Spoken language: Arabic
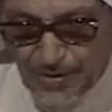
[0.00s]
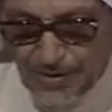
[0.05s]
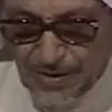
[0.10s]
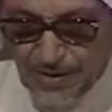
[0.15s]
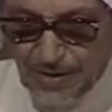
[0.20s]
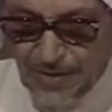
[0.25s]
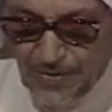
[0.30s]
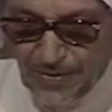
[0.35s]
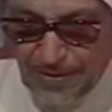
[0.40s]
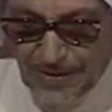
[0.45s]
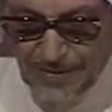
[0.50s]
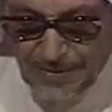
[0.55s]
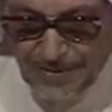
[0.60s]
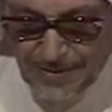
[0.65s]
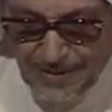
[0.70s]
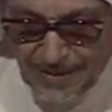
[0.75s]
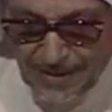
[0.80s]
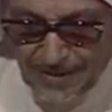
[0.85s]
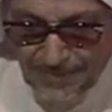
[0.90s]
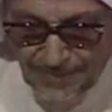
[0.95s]
صلى الله عليه
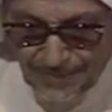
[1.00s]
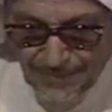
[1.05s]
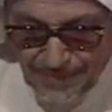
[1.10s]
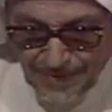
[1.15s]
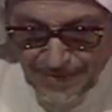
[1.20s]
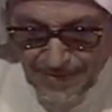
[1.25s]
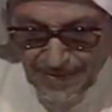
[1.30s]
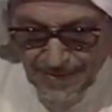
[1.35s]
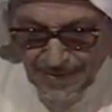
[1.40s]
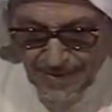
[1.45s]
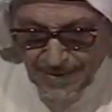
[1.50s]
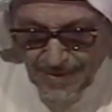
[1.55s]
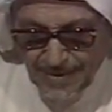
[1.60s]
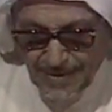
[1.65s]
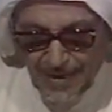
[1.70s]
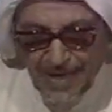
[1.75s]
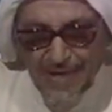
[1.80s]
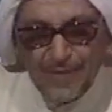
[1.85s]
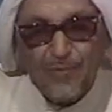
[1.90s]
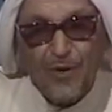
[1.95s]
وسلم
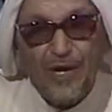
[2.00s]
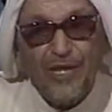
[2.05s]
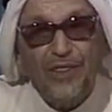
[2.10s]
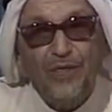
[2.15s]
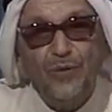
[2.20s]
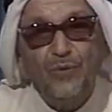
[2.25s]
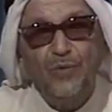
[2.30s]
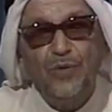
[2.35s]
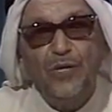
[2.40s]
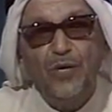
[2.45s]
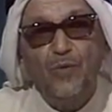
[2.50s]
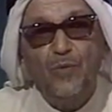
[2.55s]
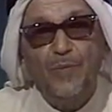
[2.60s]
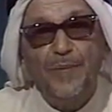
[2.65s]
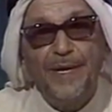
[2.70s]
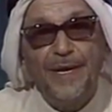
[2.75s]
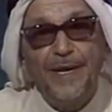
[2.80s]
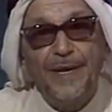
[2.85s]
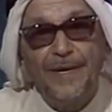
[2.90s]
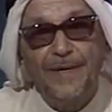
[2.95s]
المؤذنون
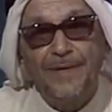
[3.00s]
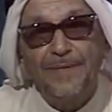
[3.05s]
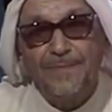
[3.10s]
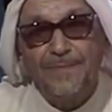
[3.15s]
أمناء